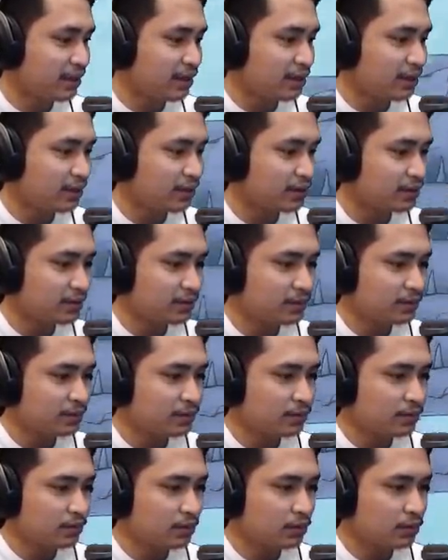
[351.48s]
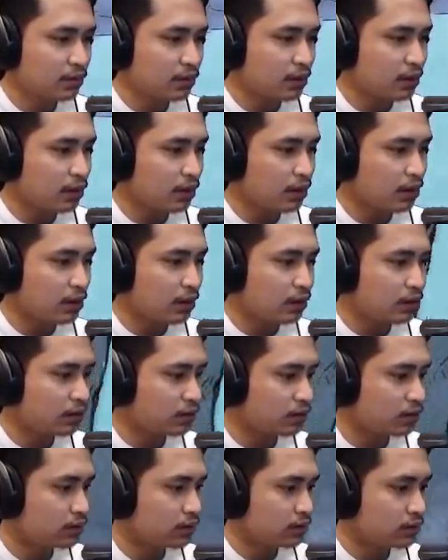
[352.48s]
eh, eh, eh, eh.
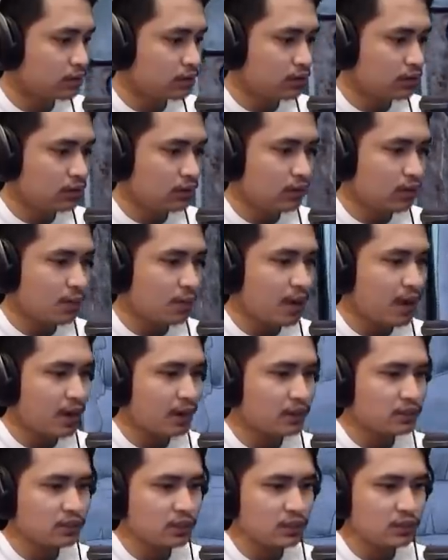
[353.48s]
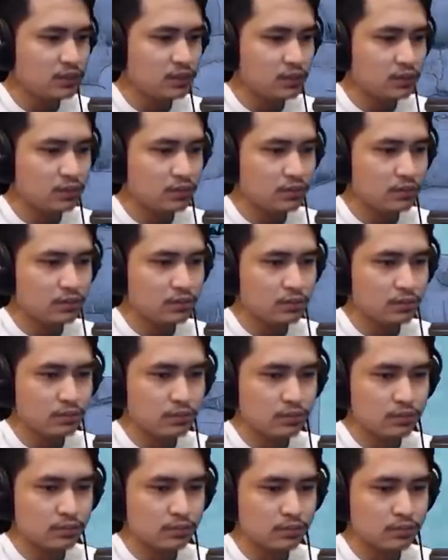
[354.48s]
Kemana sih anjir?
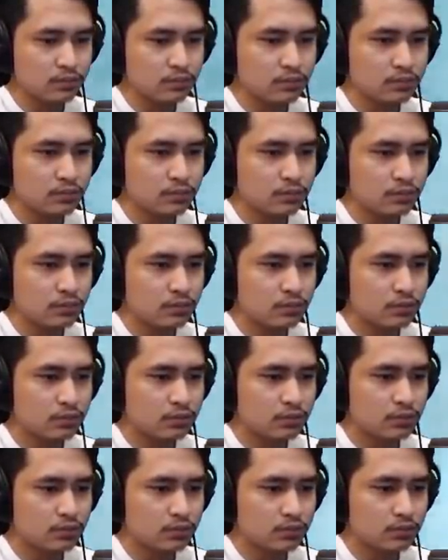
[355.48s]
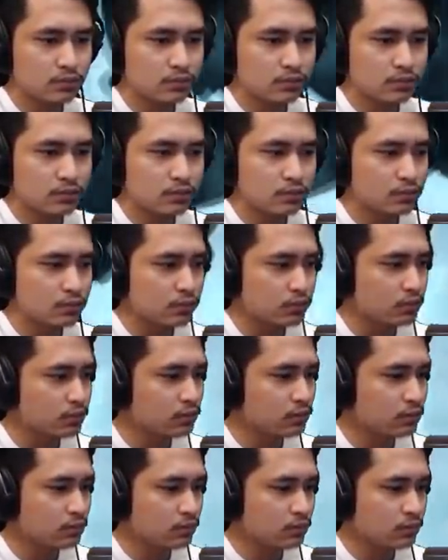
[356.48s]
Hmm. Hmm.
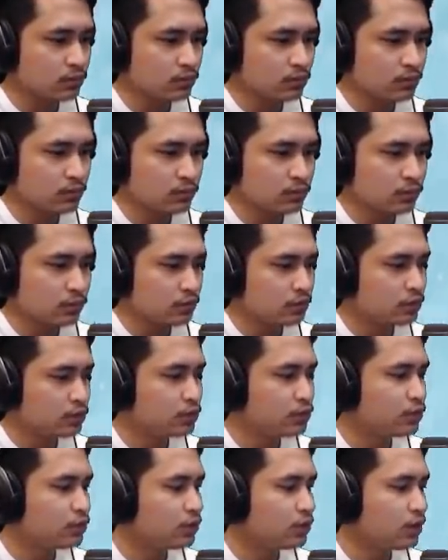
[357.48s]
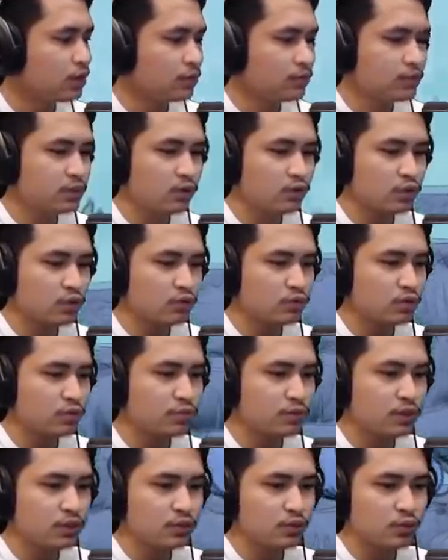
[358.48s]
Gila bisa loncat-loncat
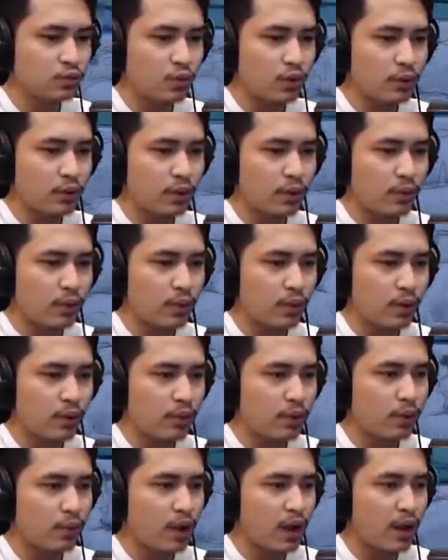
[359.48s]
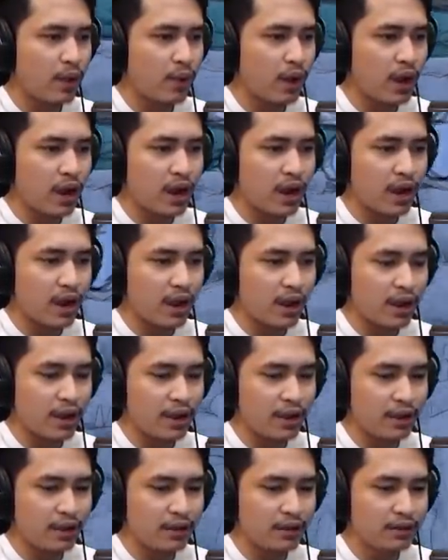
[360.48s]
begitu. Woi, woi, woi, woi, woi, woi.
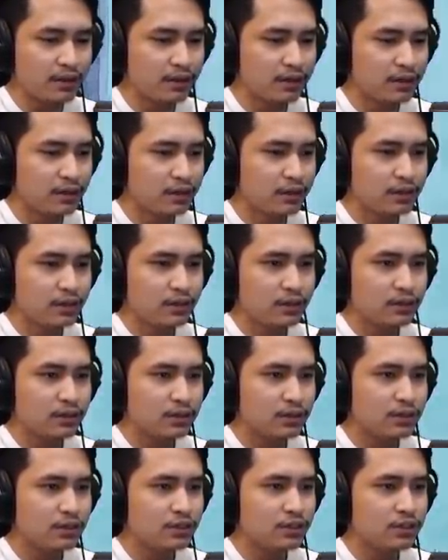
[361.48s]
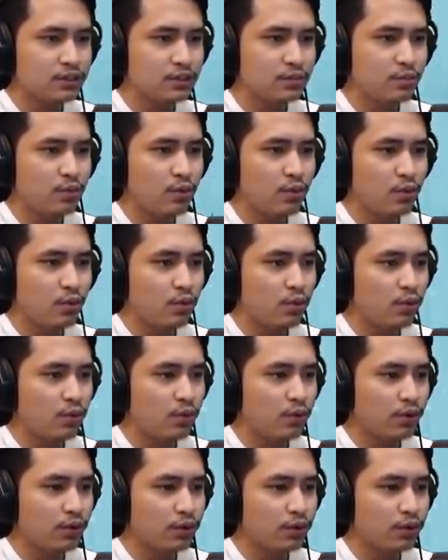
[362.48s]
Easy boy.